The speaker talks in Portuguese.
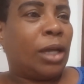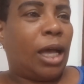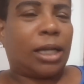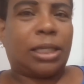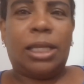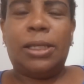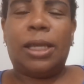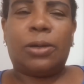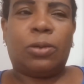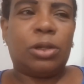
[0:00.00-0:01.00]
aquele
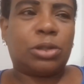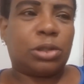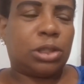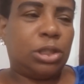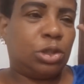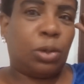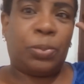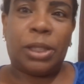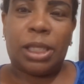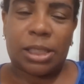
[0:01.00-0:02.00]
negócio assim de
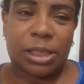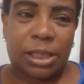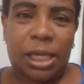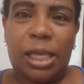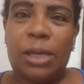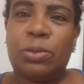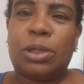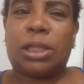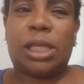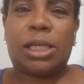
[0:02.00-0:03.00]
obedecer o
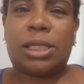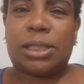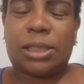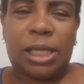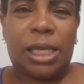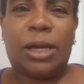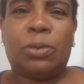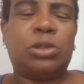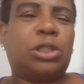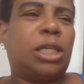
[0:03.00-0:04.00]
que tem que ser,
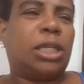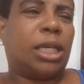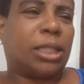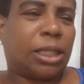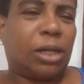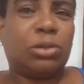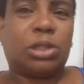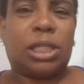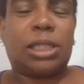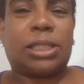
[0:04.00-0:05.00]
aonde tem que entrar,
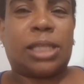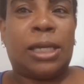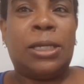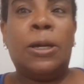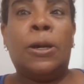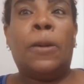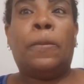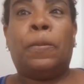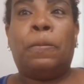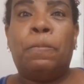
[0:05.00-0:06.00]
onde tem que sair.
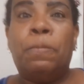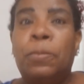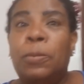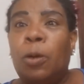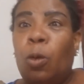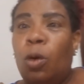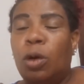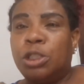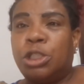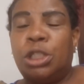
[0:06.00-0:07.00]

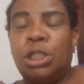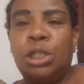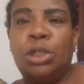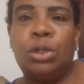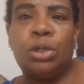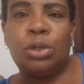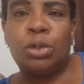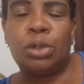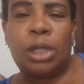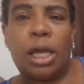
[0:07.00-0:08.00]
Hoje,
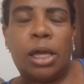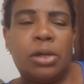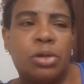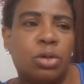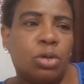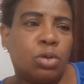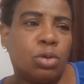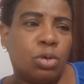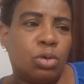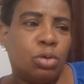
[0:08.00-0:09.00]
né,
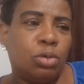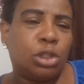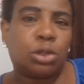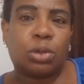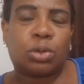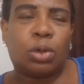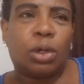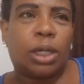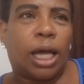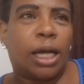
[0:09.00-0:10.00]
o
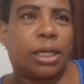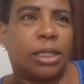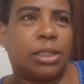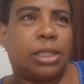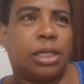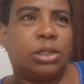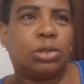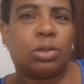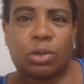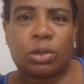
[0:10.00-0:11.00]
instrutor lá, quer dizer, é
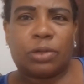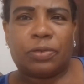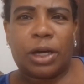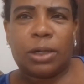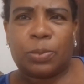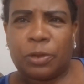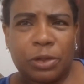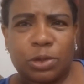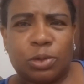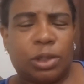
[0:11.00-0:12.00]
instrutor que fala, o
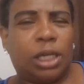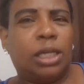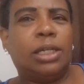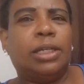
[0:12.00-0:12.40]
professor, né?